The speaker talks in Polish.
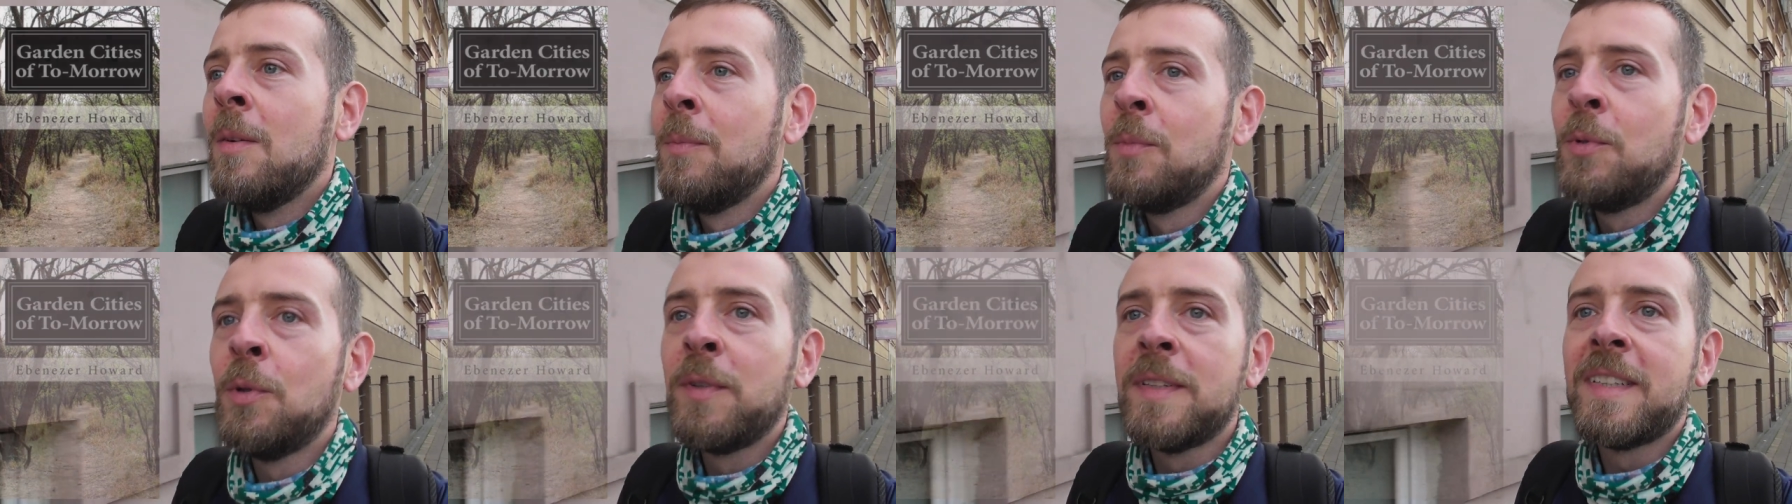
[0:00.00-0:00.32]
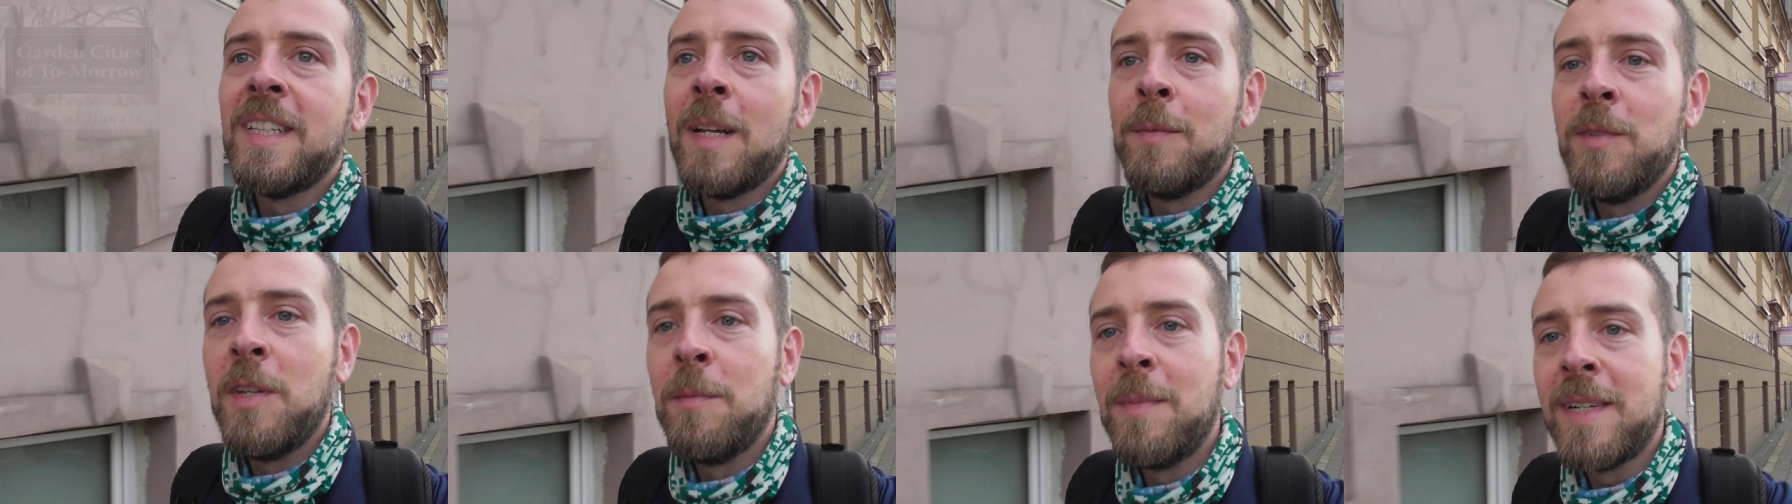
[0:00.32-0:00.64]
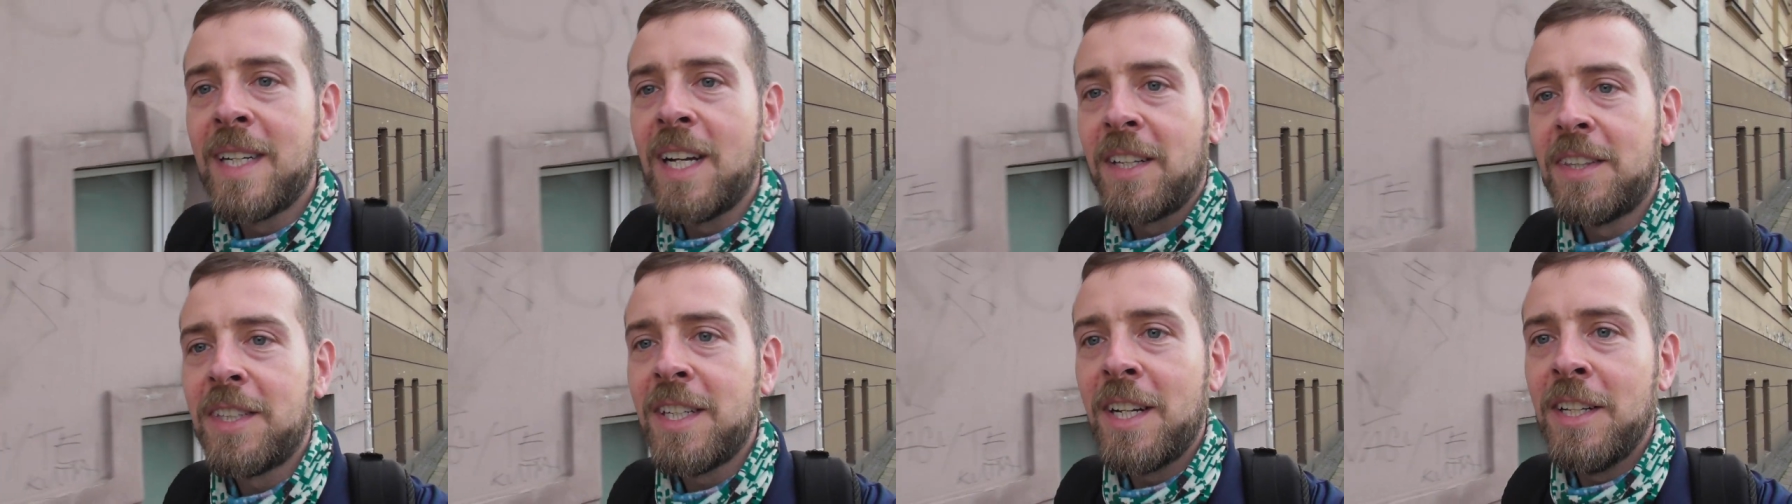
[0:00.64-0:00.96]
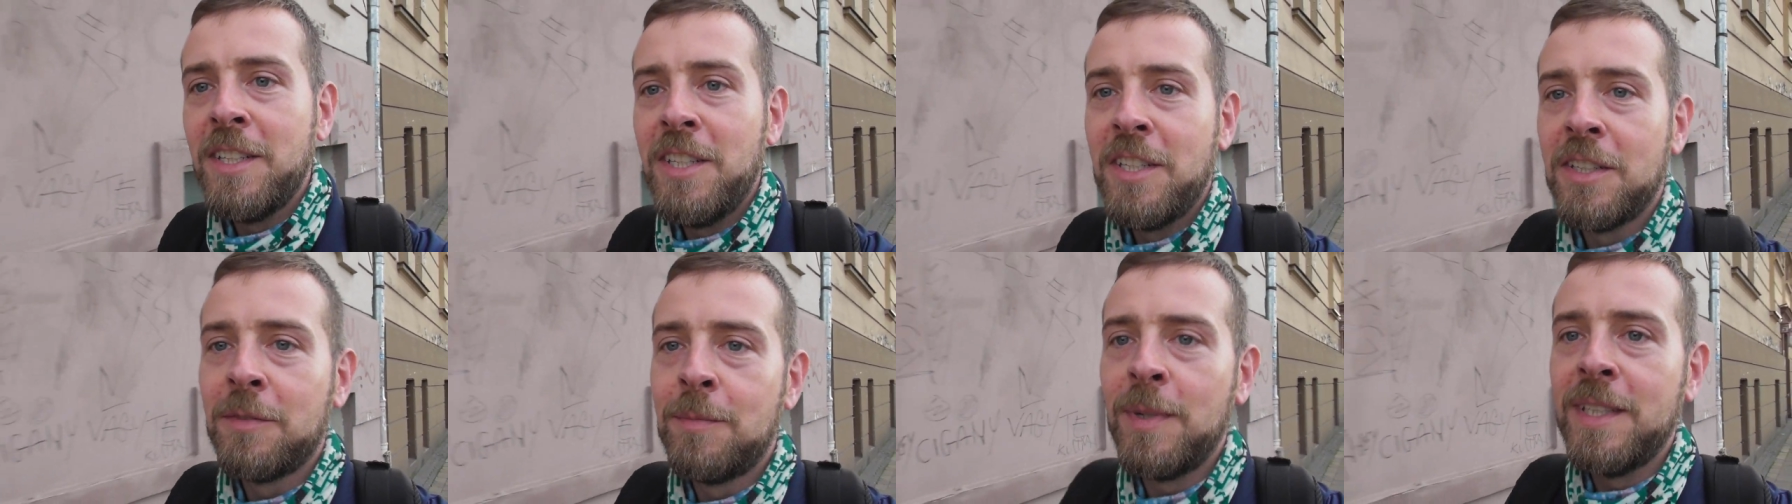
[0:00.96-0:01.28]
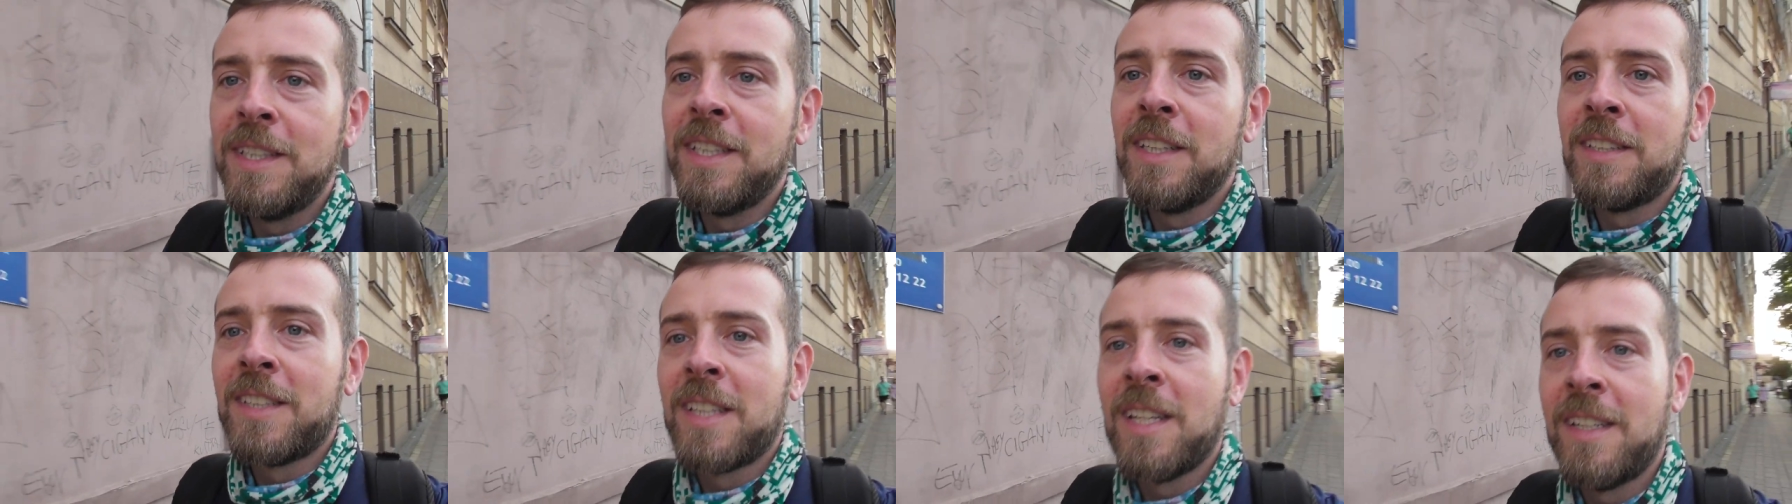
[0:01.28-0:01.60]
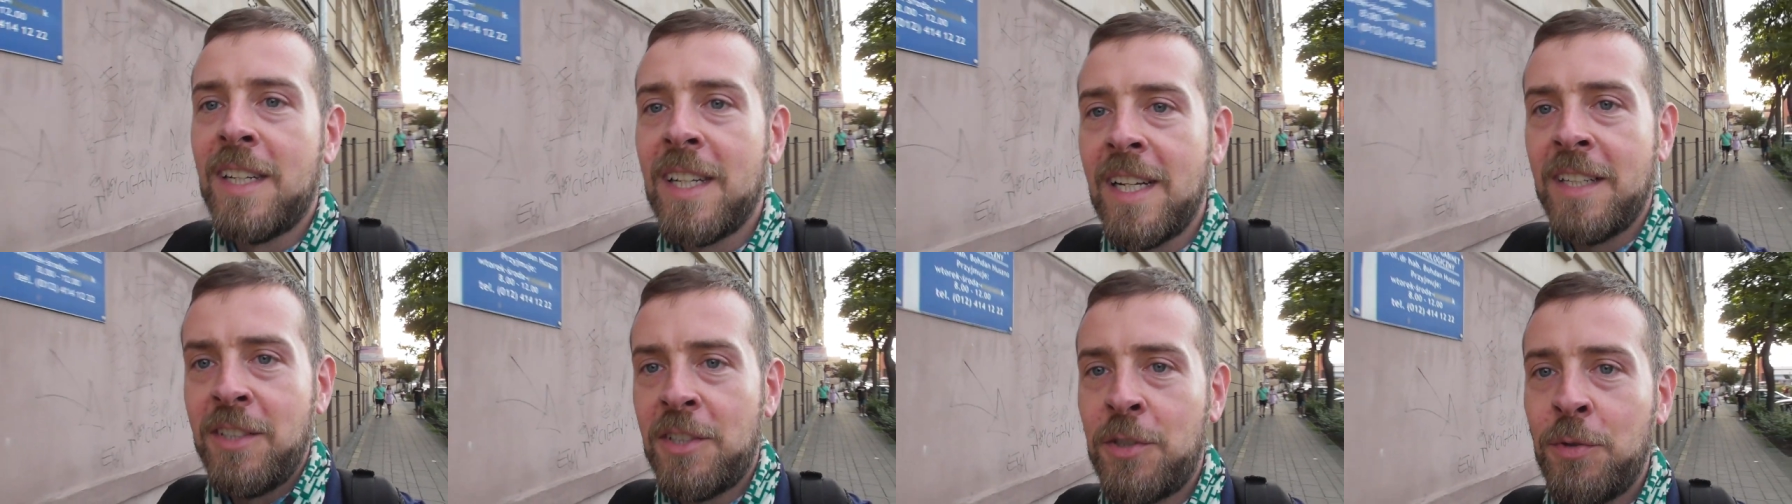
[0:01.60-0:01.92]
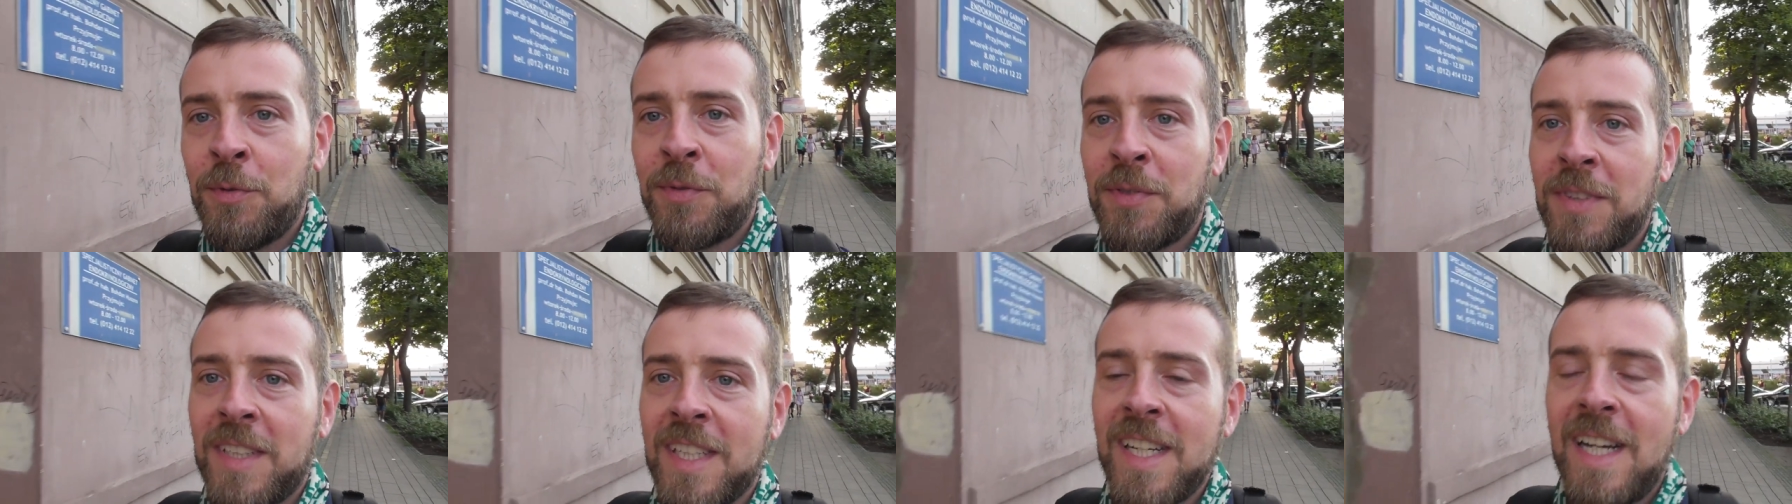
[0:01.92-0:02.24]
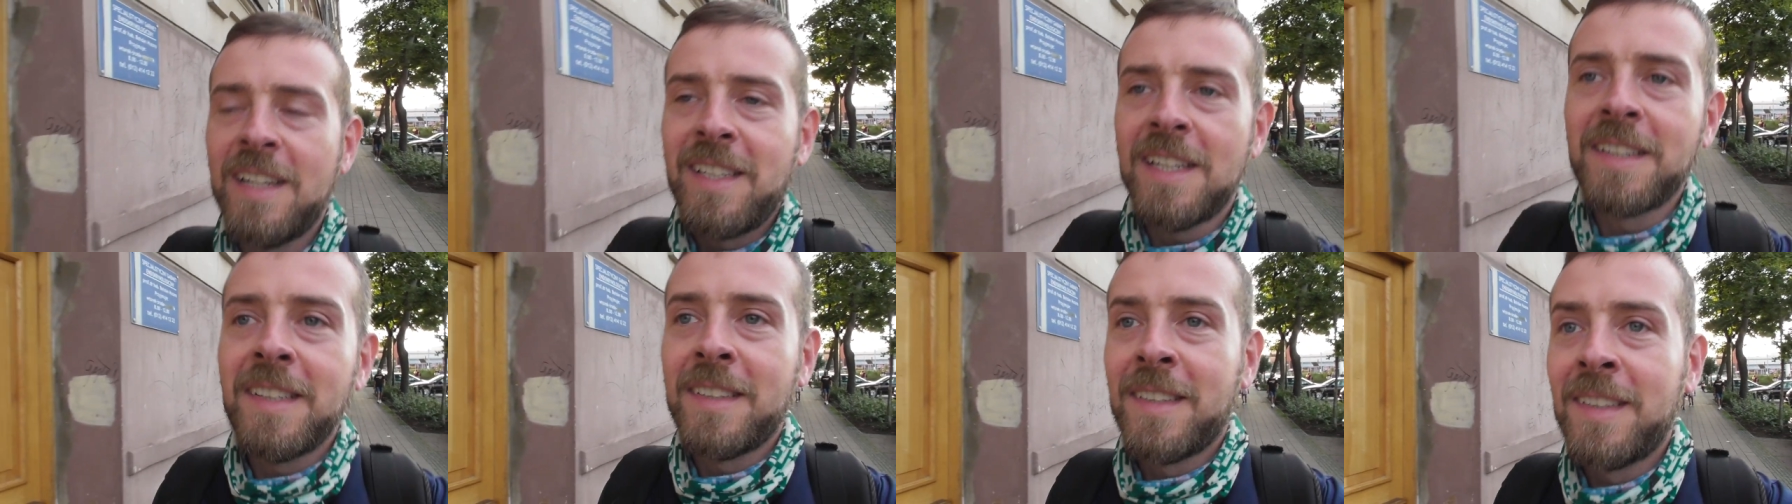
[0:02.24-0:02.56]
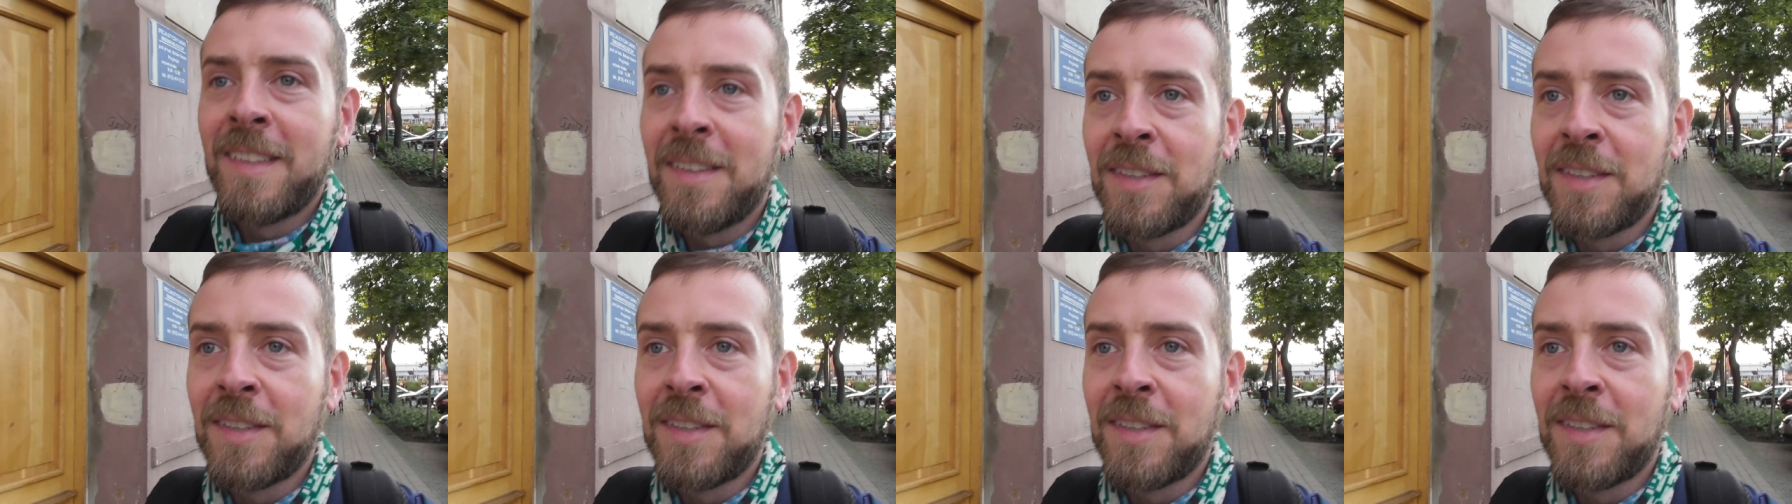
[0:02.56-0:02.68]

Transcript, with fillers: Plus dla mnie mega trening, będę kręcił w tka